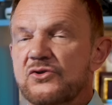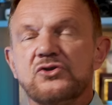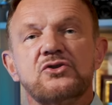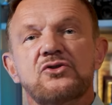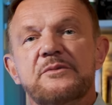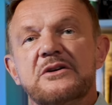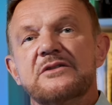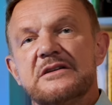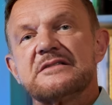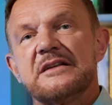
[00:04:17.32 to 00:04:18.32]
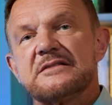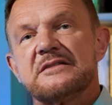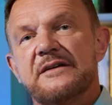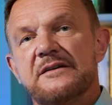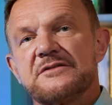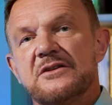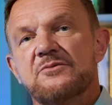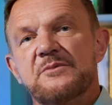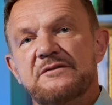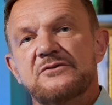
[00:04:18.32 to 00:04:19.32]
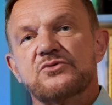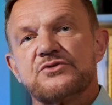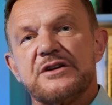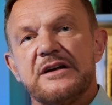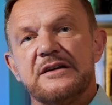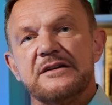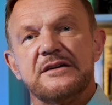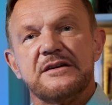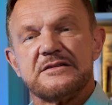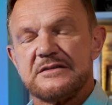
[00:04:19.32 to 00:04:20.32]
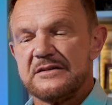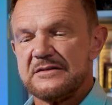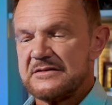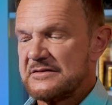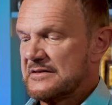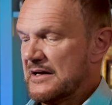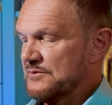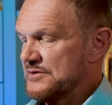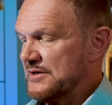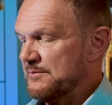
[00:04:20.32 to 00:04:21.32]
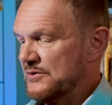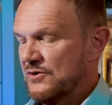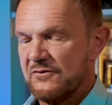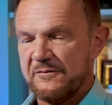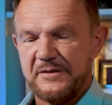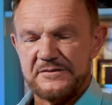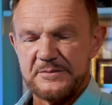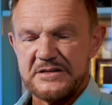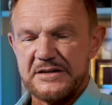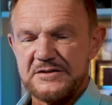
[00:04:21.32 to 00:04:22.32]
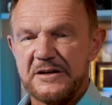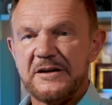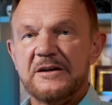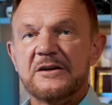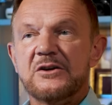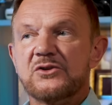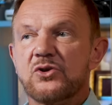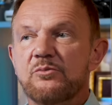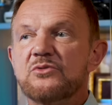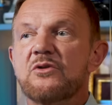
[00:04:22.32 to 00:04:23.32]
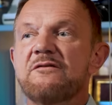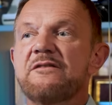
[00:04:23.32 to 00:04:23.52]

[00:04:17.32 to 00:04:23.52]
dotknął mojego jestestwa, wszedł mi w duszę i stał się mną w pewnym sensie, to było